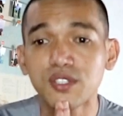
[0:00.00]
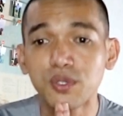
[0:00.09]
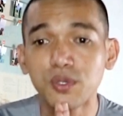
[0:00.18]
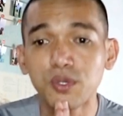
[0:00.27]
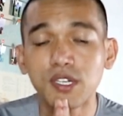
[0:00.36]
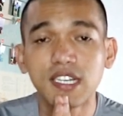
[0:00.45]

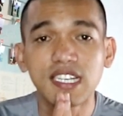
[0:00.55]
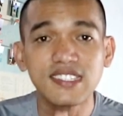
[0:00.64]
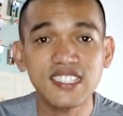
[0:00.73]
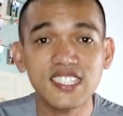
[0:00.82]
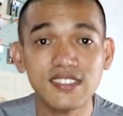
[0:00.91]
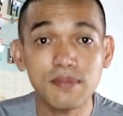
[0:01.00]
So,
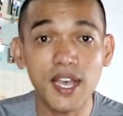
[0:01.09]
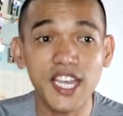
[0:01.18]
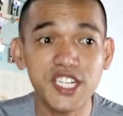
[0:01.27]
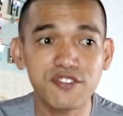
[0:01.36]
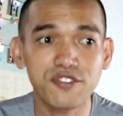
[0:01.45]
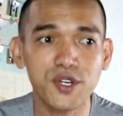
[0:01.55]
isa siya sa
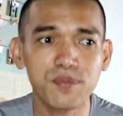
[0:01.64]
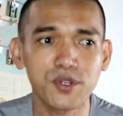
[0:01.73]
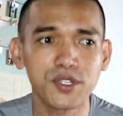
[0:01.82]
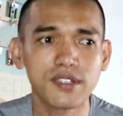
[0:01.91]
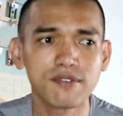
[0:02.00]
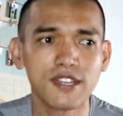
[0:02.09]
mga in-inform
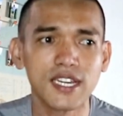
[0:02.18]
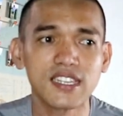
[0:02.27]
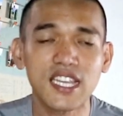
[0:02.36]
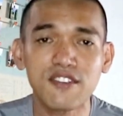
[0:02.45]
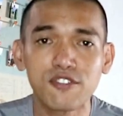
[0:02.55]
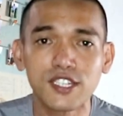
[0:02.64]
ko, nag very
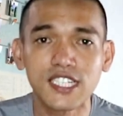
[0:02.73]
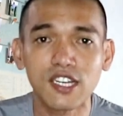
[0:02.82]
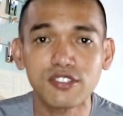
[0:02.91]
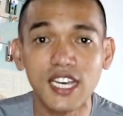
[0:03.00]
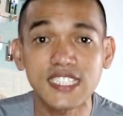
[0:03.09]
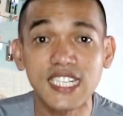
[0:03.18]
thankful din
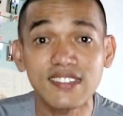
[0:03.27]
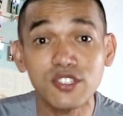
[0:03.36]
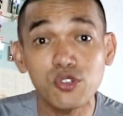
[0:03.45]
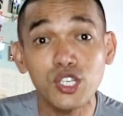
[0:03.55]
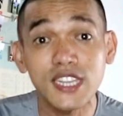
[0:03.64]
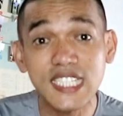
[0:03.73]
ako sa kanya.
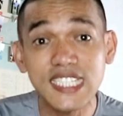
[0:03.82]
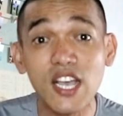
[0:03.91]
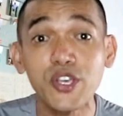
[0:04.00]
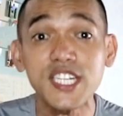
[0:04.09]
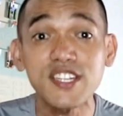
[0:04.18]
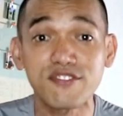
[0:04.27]
Kasi kung hindi
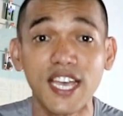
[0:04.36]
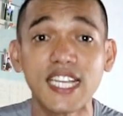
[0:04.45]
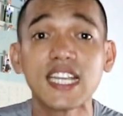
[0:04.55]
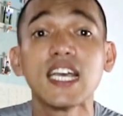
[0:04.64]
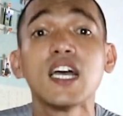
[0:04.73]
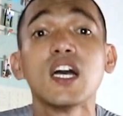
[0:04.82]
niya ako
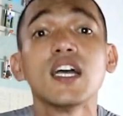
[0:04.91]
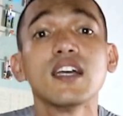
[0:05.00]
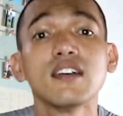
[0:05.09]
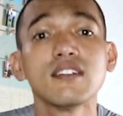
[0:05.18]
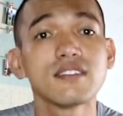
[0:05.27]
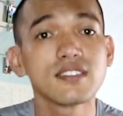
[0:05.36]
in-invite,
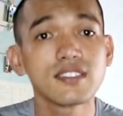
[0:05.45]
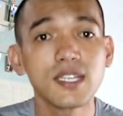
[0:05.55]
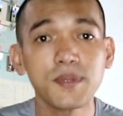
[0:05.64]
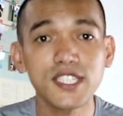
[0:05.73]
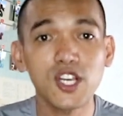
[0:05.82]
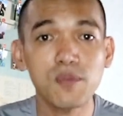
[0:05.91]

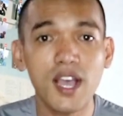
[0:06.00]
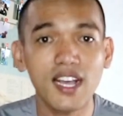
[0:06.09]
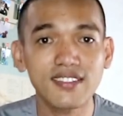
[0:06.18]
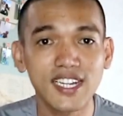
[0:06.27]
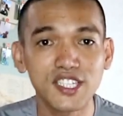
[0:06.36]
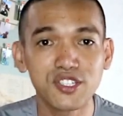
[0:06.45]
syempre hindi ako
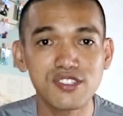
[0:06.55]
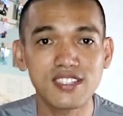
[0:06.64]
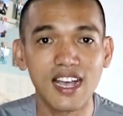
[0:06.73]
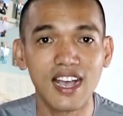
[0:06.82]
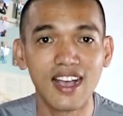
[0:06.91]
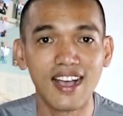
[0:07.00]
makakasaya dun
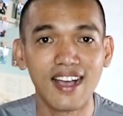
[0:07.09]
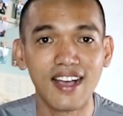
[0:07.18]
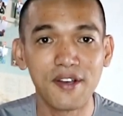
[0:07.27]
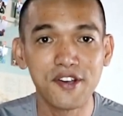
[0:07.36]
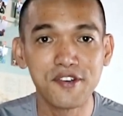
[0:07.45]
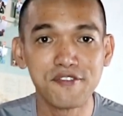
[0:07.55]
sa
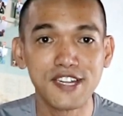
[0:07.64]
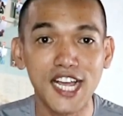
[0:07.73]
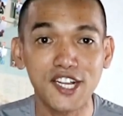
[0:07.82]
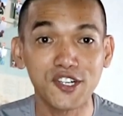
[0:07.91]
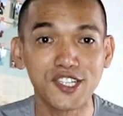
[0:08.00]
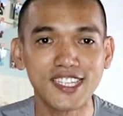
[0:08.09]

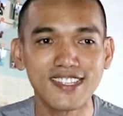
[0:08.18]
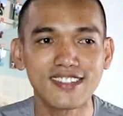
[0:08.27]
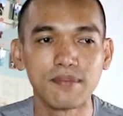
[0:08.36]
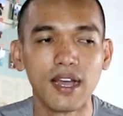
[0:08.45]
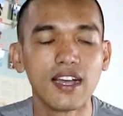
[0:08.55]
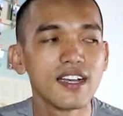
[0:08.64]
vlog contest,
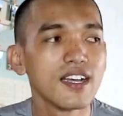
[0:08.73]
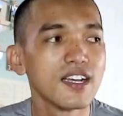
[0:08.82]
di ba?